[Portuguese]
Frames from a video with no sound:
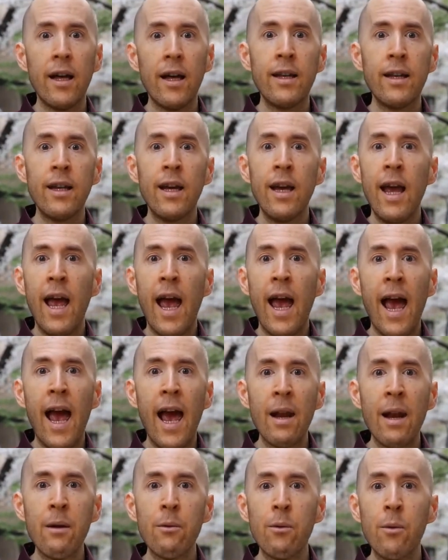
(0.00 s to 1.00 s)
e vamos
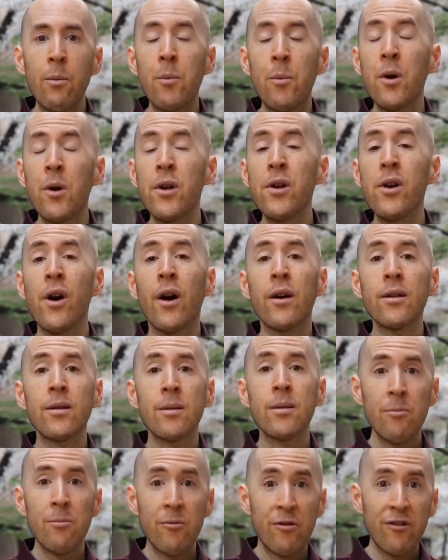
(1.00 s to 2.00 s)
colocá-lo em algumas
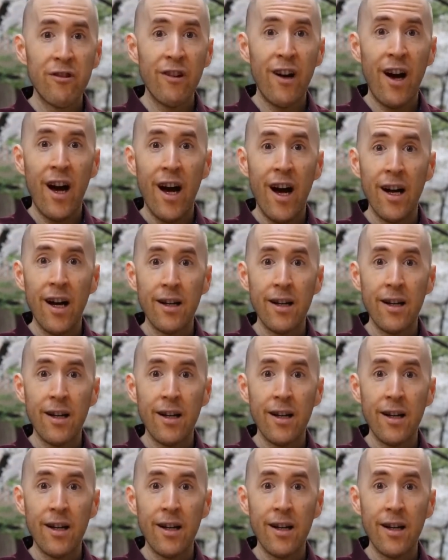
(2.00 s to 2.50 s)
drogas.